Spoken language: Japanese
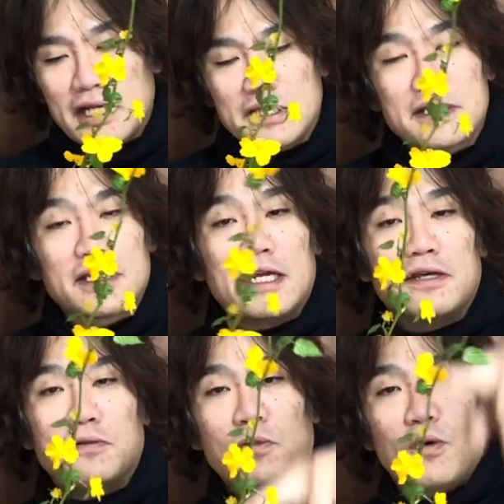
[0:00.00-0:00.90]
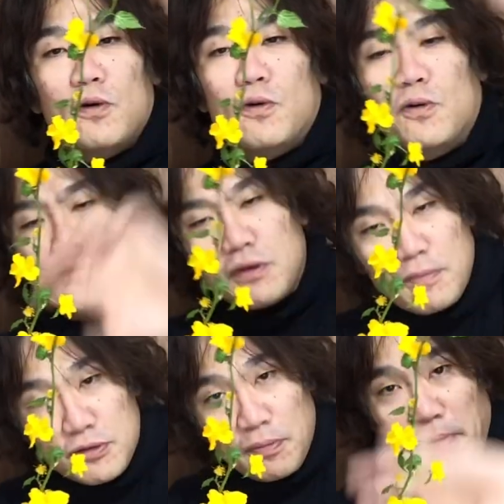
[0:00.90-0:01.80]
いんですけれども本当は
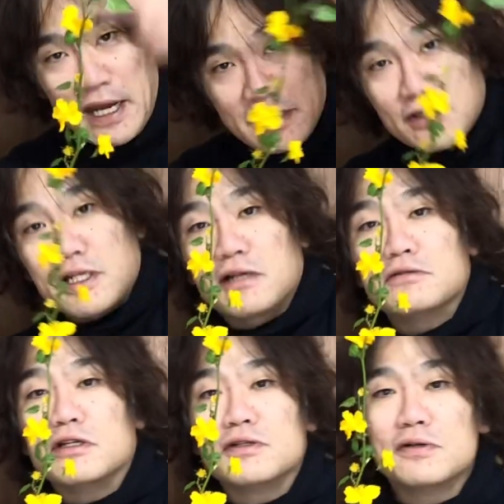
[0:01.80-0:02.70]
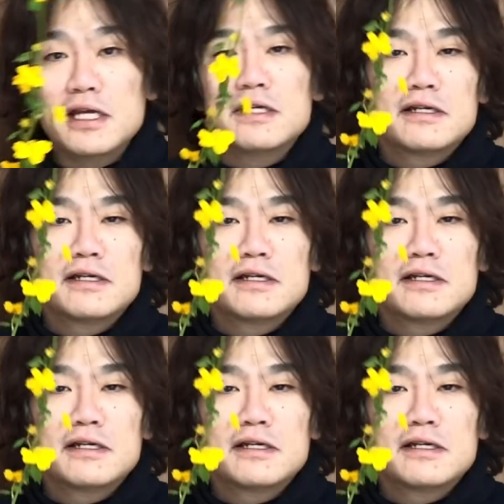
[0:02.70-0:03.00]
もっとバーッと咲くんですよね。